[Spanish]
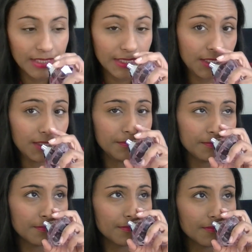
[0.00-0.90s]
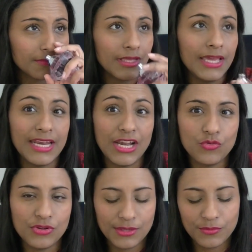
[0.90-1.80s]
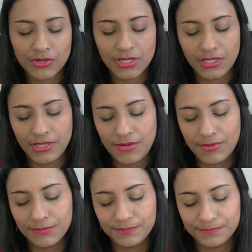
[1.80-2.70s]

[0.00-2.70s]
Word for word: y era el último que quedaba.